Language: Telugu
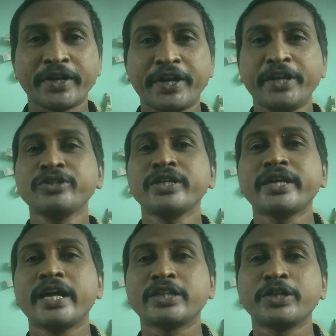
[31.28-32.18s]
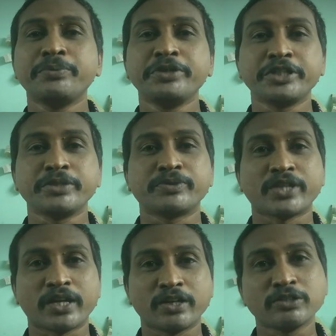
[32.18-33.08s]
మన ఏ టు జెడ్ హెల్త్ అండ్ బ్యూటీ
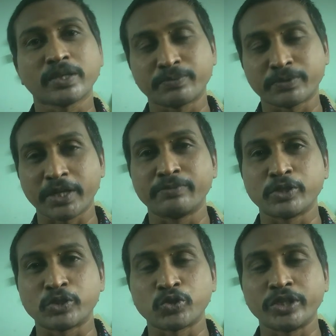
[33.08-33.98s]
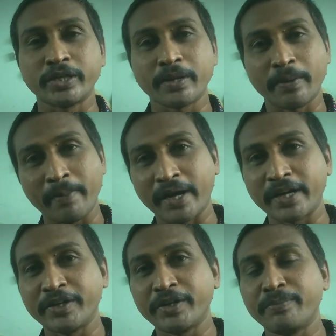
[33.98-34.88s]
టిప్స్ ఛానల్ను సబ్స్క్రైబ్ చేసుకోండి
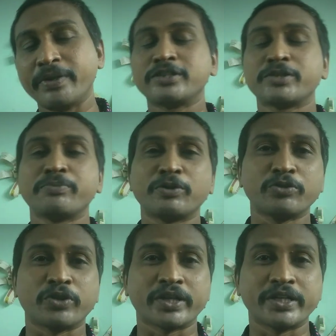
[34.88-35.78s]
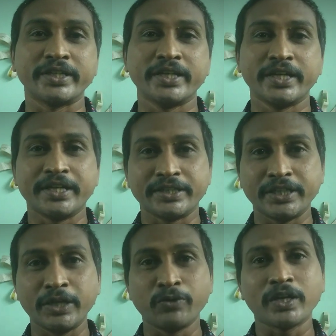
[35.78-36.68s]
పక్కనైనా బెల్ సింబల్ నొక్కండి
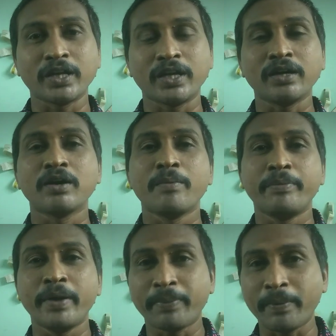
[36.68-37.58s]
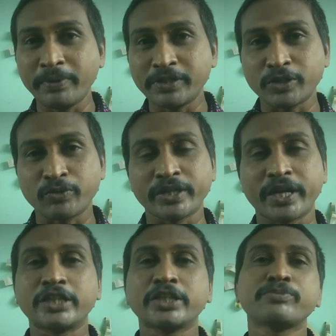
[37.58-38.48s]
దీనివల్ల మేము
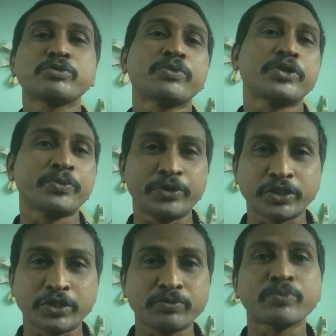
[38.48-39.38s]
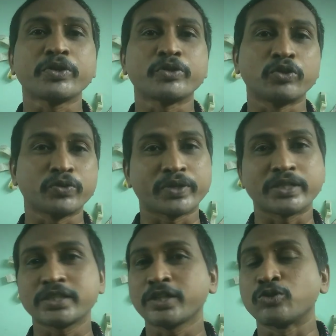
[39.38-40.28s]
పంపించేటువంటి హెల్త్ టిప్స్ మరియు బ్యూటీ టిప్స్ మీకు
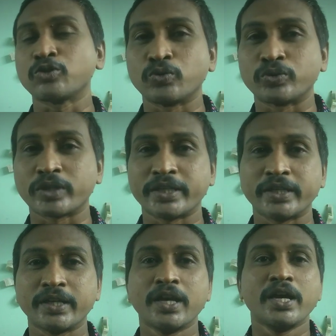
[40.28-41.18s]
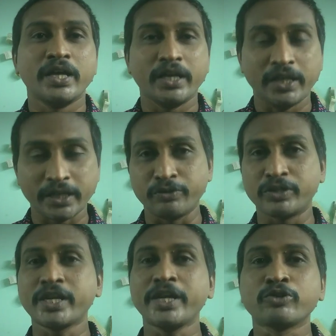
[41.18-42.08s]
నోటిఫికేషన్ అందుతూ ఉంటాయి ఇక
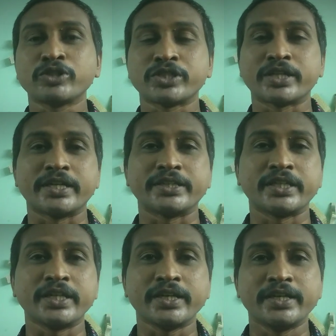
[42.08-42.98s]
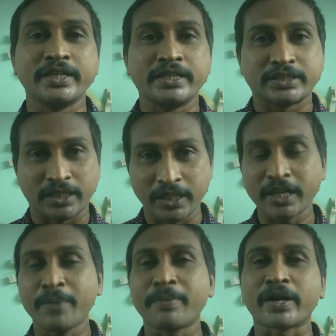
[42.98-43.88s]
విషయానికి వచ్చినట్లయితే
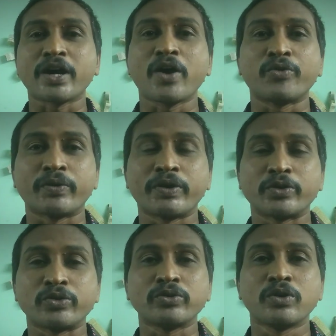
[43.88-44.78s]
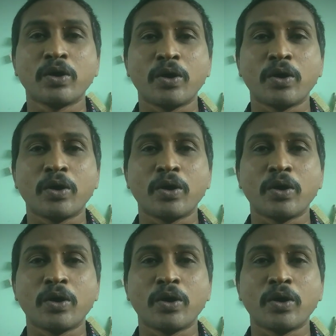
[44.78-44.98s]
సన్నగా బక్కగా ఉన్నవారు